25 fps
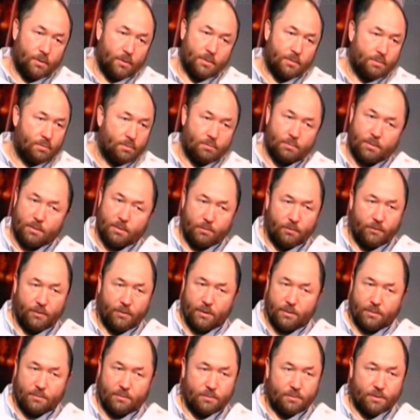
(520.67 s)
То есть
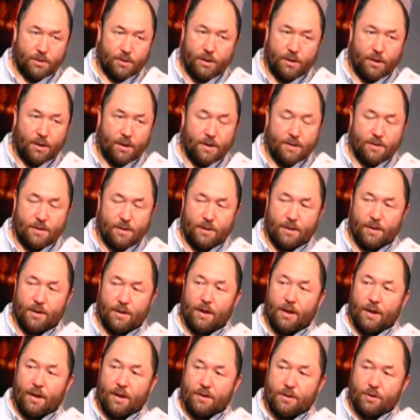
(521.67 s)
бывают совершенно разные
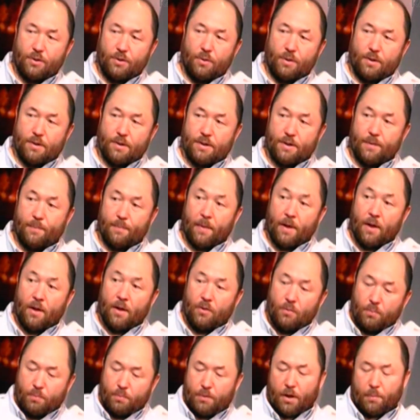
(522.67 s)
ситуации.
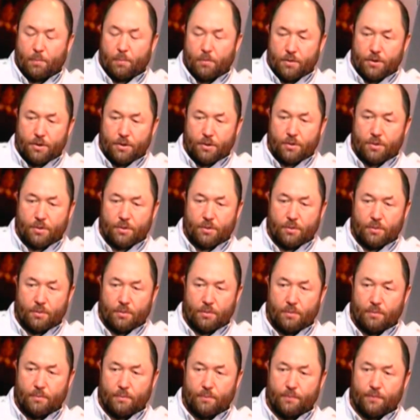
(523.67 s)
Но так получилось,
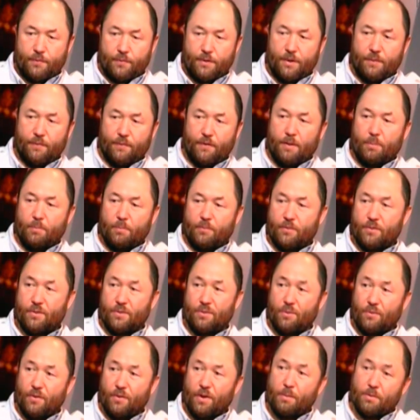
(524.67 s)
что все фильмы,
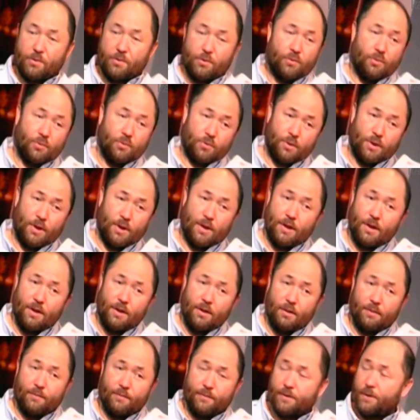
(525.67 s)
все время, что, что я
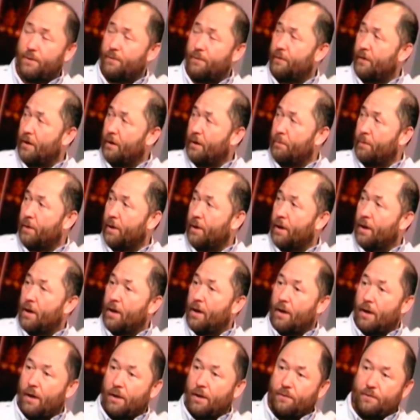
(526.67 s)
делал, все фильмы,
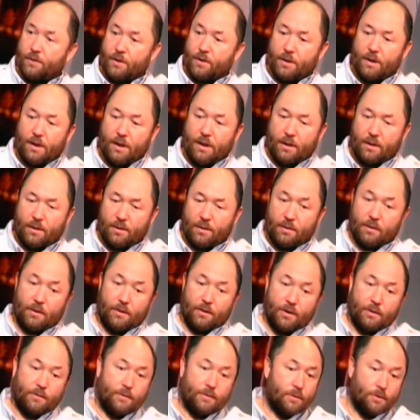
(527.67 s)
они всегда,
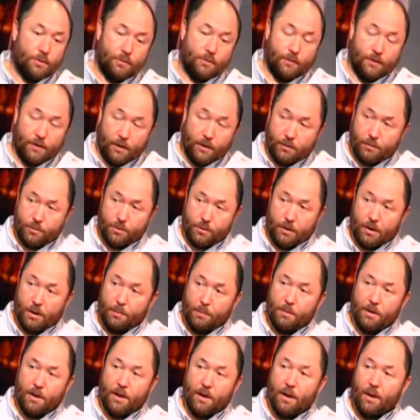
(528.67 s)
хотя, во всяком случае,
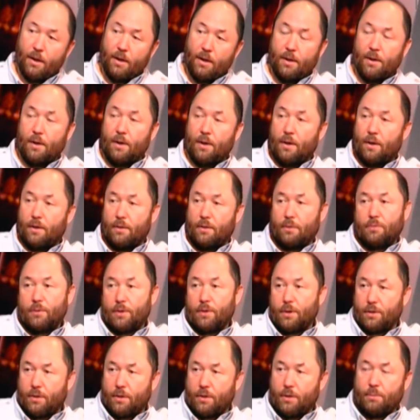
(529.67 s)
для меня, ну
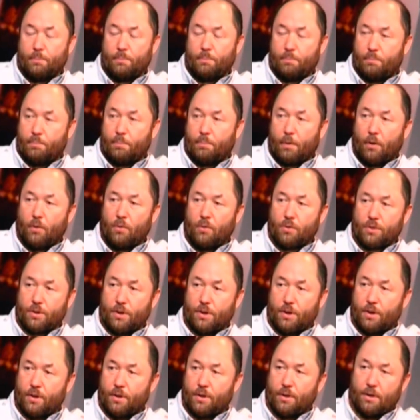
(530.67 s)
и, и
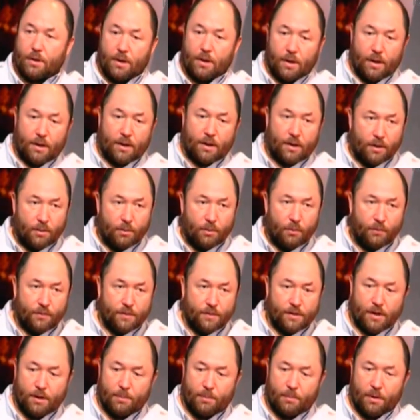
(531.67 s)
похоже и для кино в
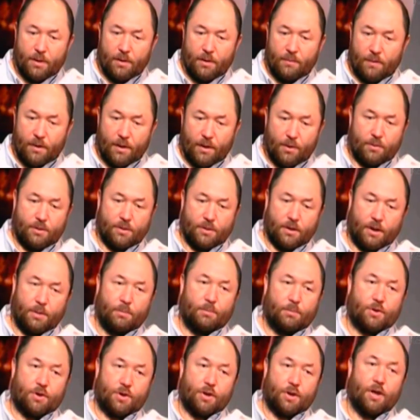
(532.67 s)
целом, они являются
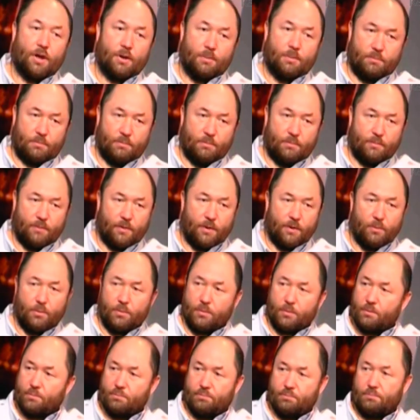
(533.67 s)
каким-то шагом в
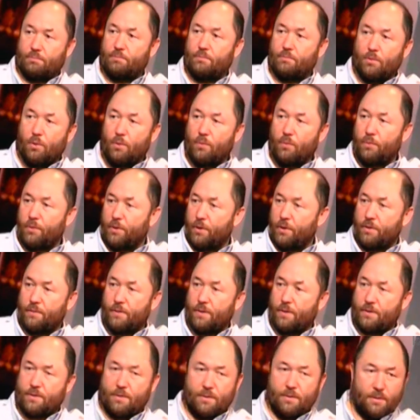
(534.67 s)
какую-то новую,
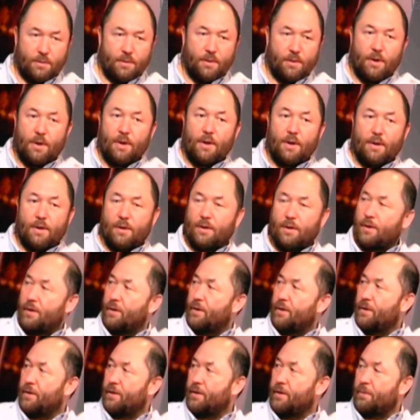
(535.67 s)
неизвестную
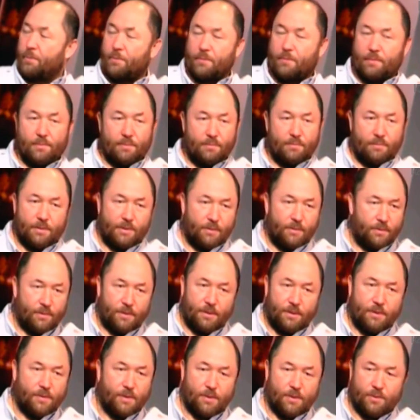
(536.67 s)
Э, ну,
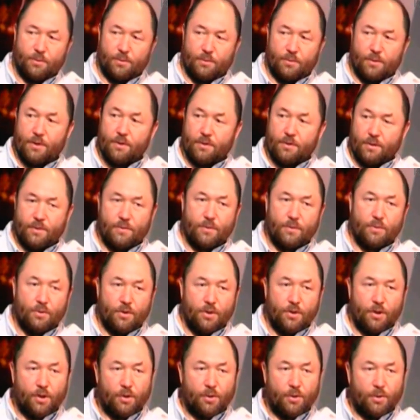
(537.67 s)
неизвестную Потому что когда вы,
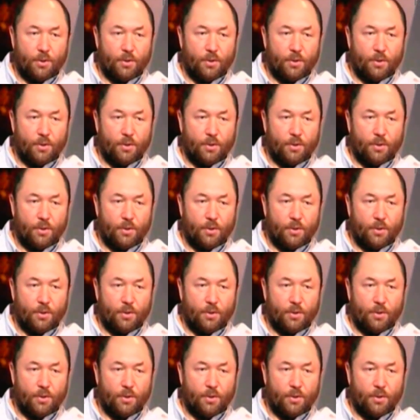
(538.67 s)
территорию.